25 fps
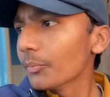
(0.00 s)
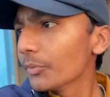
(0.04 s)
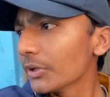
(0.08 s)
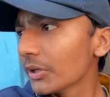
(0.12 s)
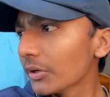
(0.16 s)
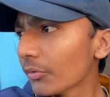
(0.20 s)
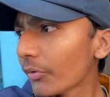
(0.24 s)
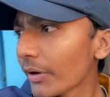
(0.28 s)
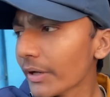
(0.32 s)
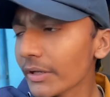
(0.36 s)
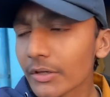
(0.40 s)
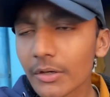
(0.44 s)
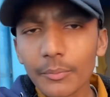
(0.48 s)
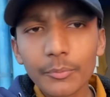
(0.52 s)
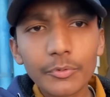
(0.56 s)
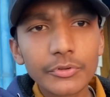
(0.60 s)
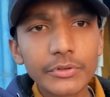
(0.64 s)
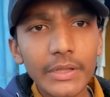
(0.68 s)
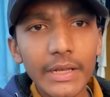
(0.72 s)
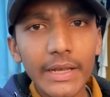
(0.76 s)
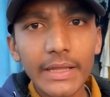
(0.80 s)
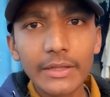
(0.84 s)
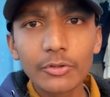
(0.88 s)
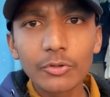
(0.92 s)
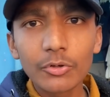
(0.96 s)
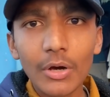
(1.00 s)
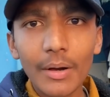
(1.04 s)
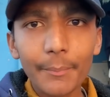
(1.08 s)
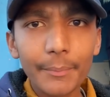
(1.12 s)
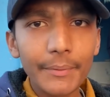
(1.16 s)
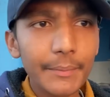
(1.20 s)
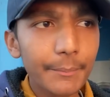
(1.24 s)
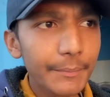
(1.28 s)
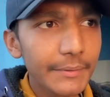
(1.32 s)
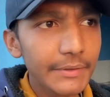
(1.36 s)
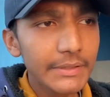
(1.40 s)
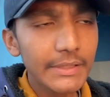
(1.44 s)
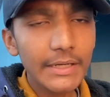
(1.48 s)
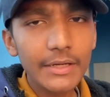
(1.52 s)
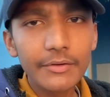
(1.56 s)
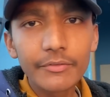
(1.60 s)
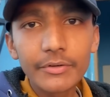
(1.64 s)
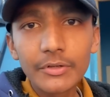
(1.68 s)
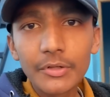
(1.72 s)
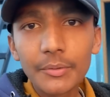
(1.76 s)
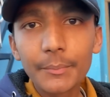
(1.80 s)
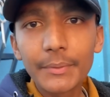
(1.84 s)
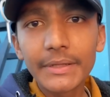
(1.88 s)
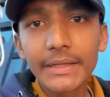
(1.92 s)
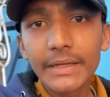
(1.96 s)
मुझे वही कबूतर है जो आपने पीछे के
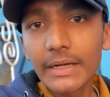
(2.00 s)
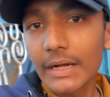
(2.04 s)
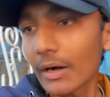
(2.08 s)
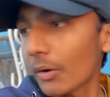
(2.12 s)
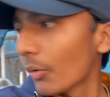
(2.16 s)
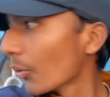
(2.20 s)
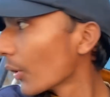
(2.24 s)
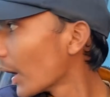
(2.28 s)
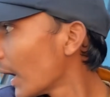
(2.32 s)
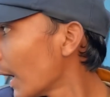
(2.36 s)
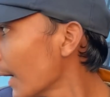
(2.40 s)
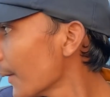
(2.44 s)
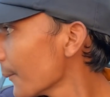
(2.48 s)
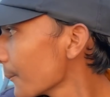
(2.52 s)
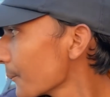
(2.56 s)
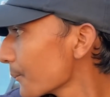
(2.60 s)
वीडियो में देखा होगा